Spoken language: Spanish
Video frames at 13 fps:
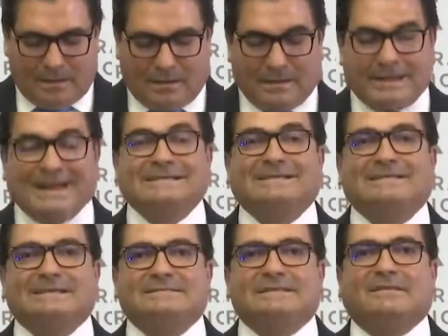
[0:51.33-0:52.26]

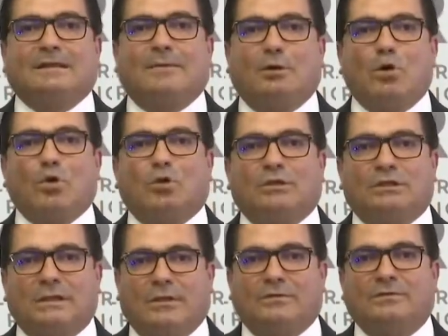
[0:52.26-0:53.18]
Gracias a este trabajo
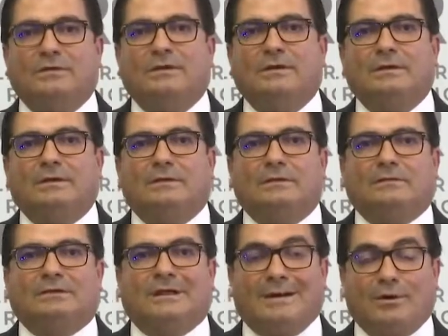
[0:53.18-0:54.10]
coordinado,
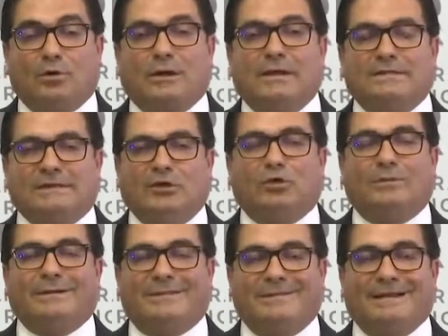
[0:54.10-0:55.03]
trabajo realizado
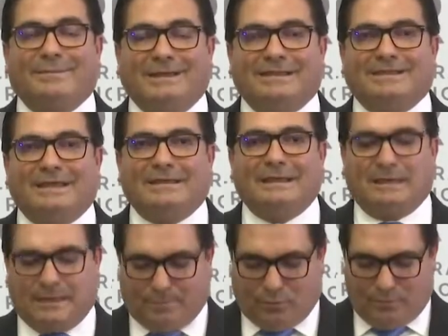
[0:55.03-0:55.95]
verdaderamente en
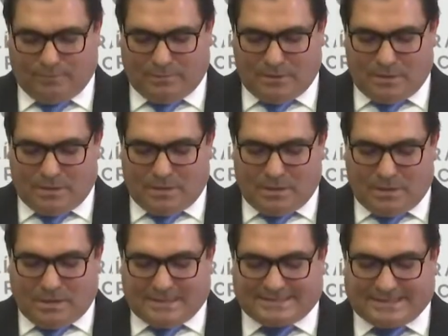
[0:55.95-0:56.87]
equipo,
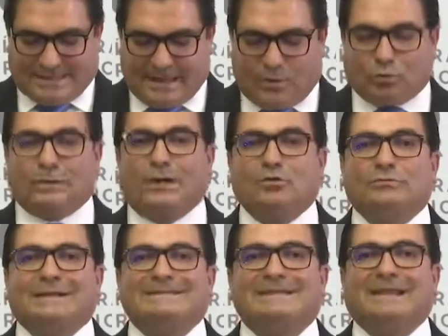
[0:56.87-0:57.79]
se
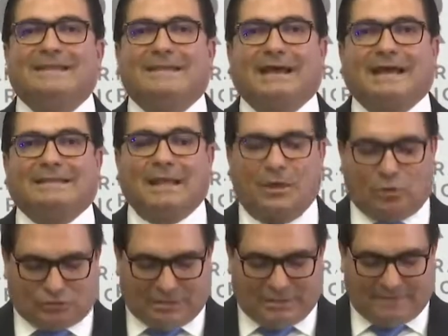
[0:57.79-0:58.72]
ejecutaron una serie de
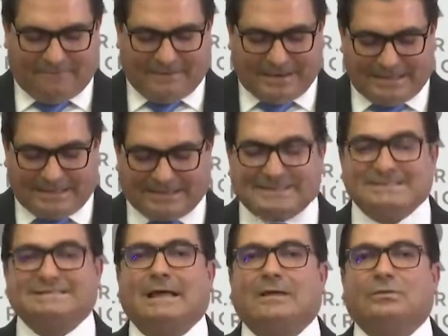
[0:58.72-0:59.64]
cateos en diferentes
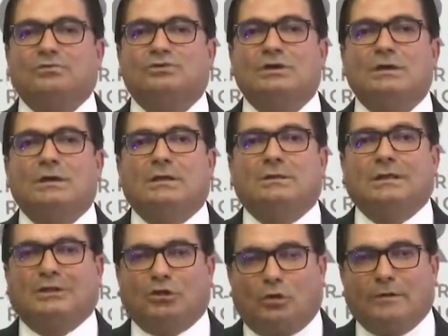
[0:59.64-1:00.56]
estados
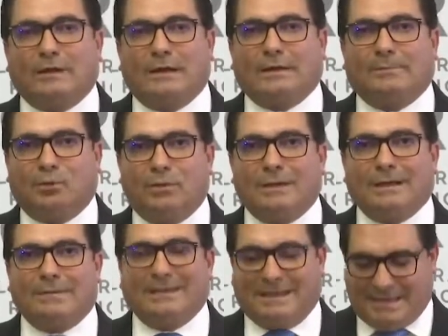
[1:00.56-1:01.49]
de toda la
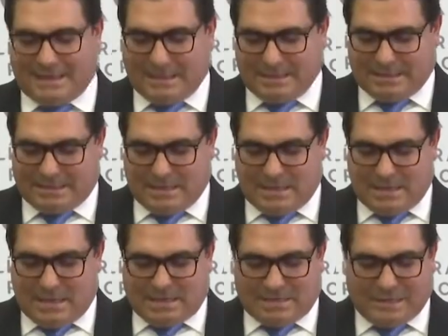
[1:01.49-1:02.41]
República Mexicana,
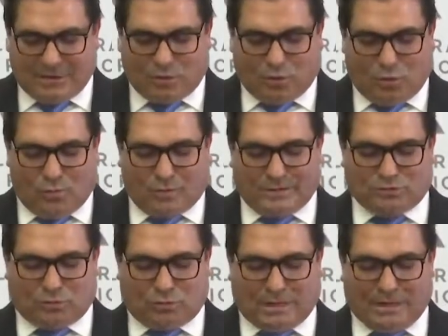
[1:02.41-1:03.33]
dando como
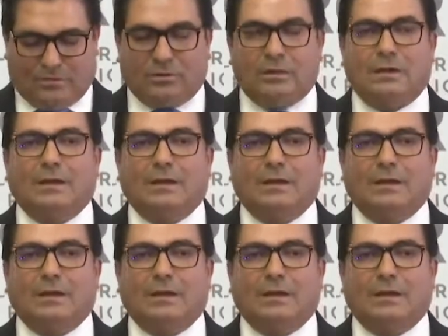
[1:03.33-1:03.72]
resultado